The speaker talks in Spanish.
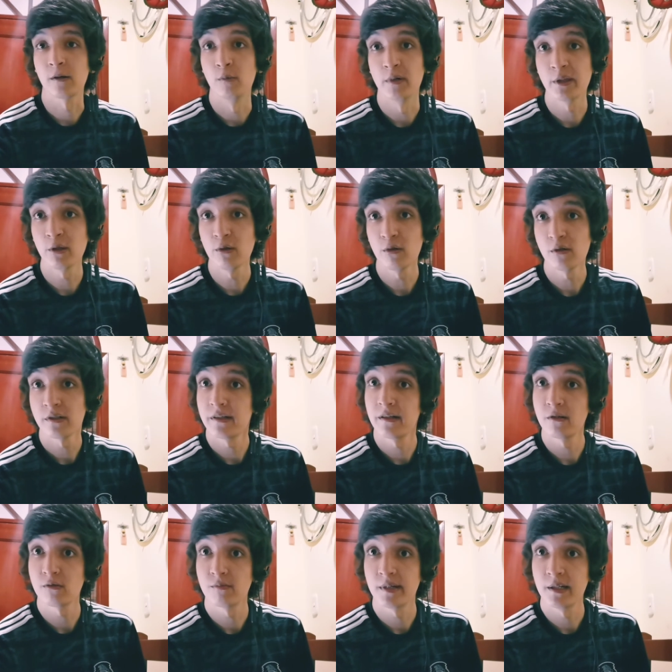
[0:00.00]
Como a todos los
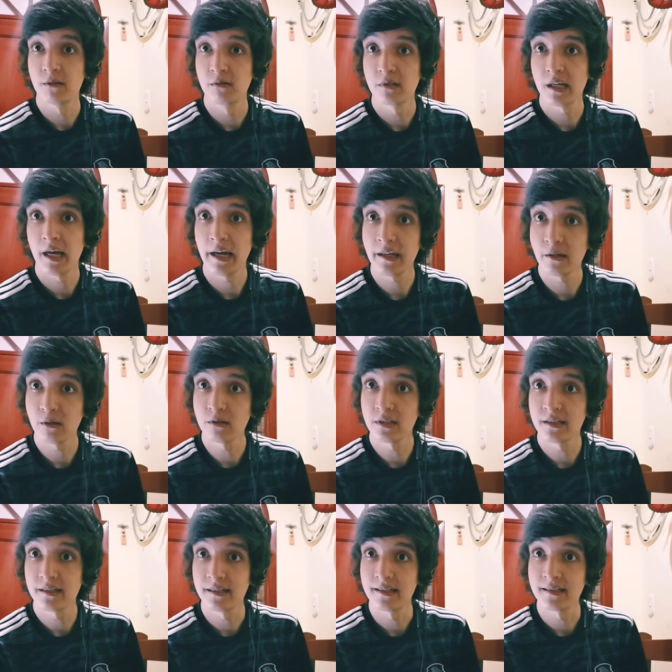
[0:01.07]
seres humanos, hay
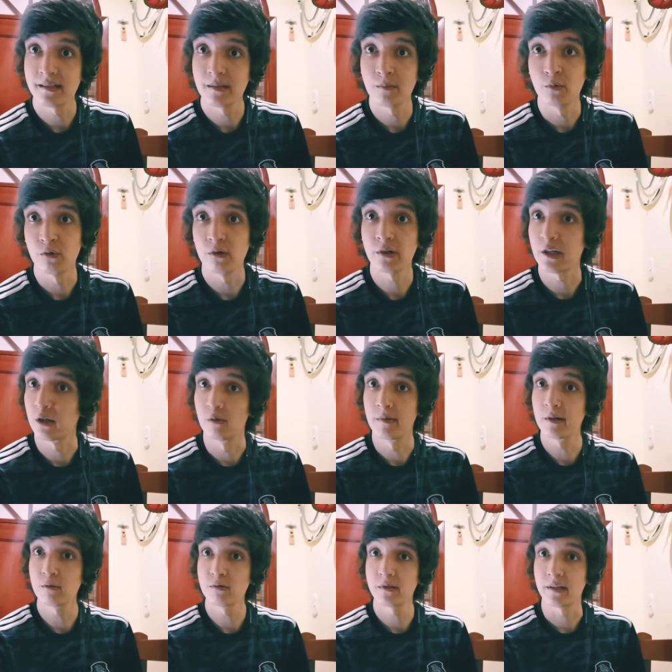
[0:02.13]
cosas en este mundo que no
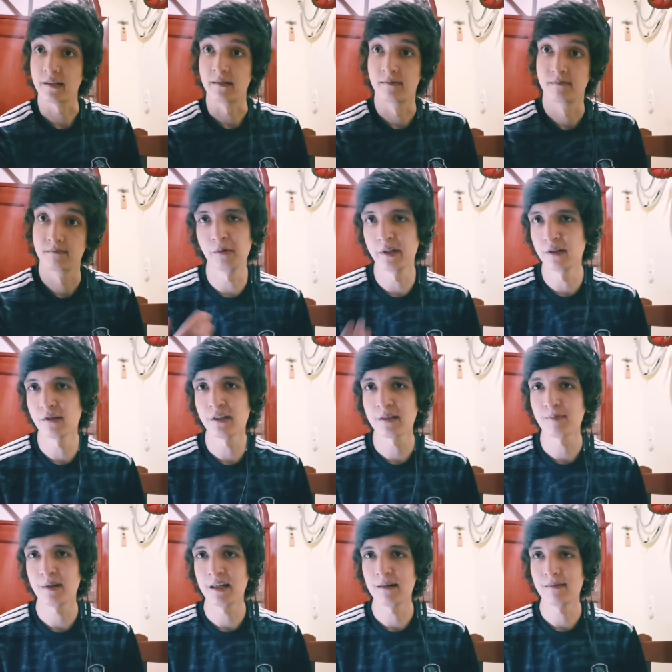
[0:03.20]
me gustan. O en otras
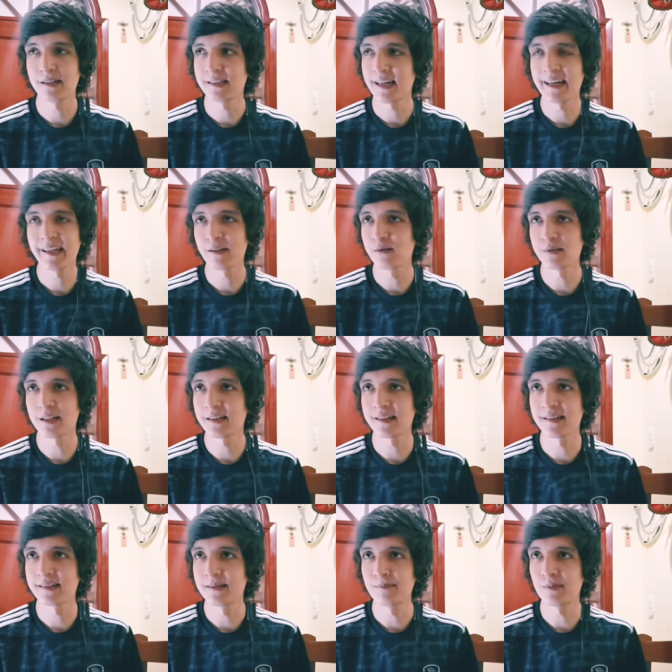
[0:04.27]
palabras, hay cosas
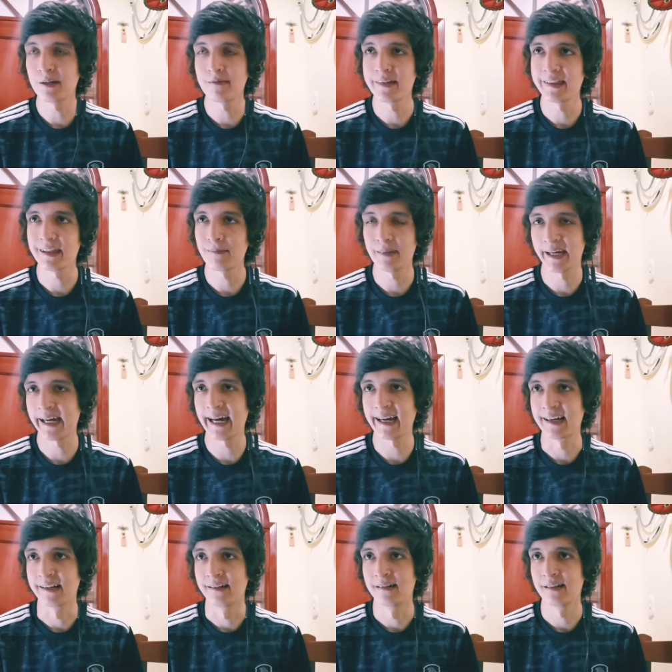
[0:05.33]
que simplemente me
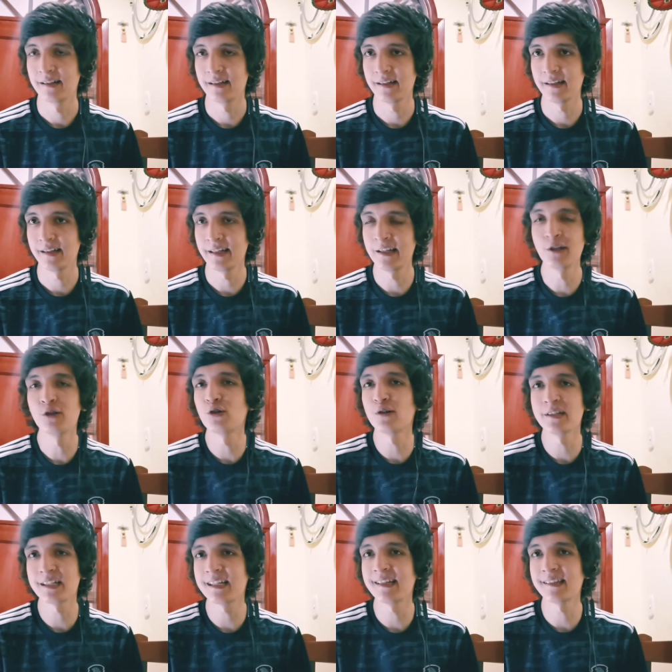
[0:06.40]
cagan. Y no
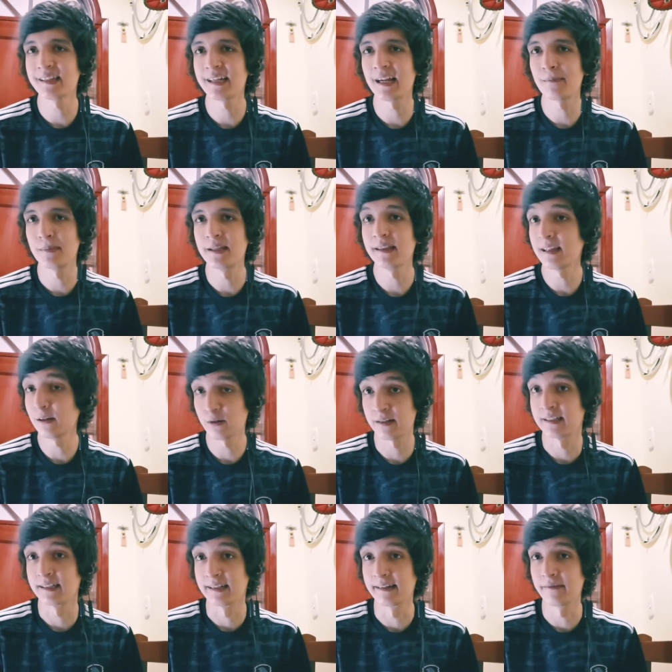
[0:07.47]
es literalmente lo que
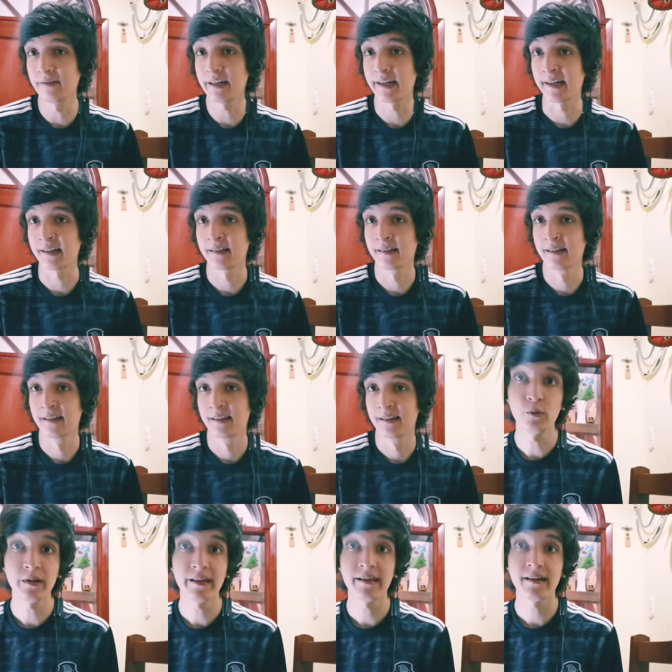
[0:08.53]
significa.
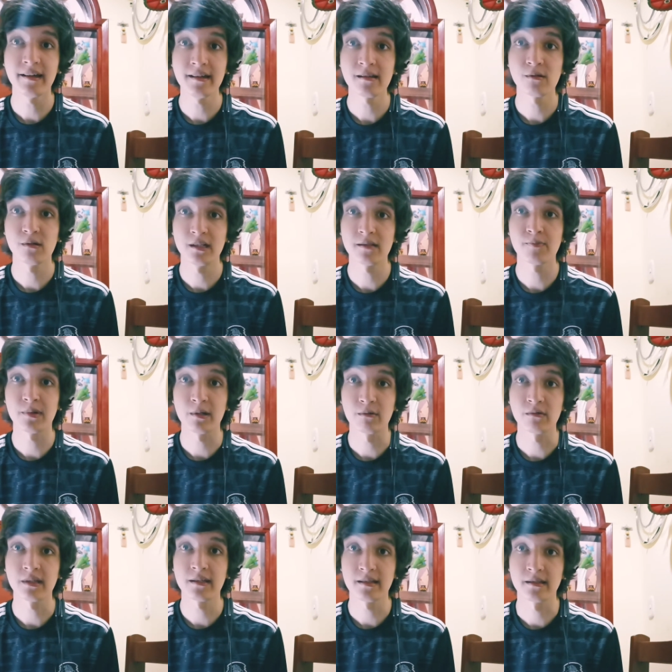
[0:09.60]
Una de ellas son las
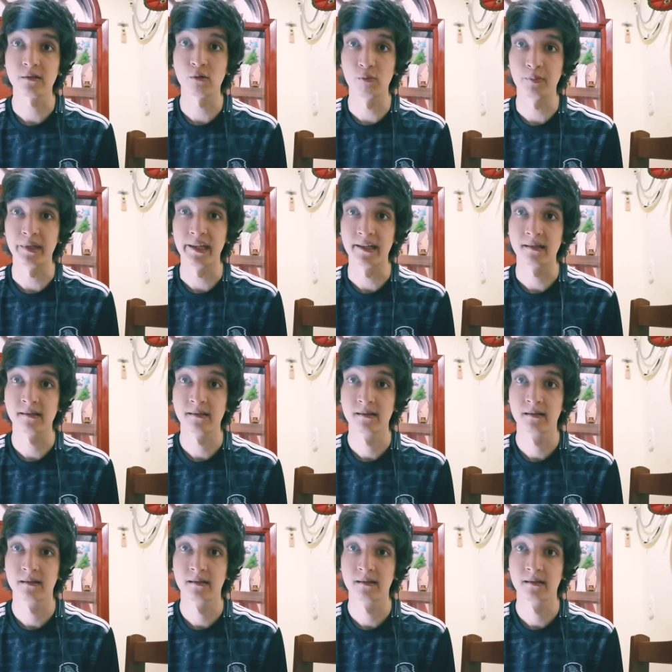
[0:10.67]
preguntas estúpidas.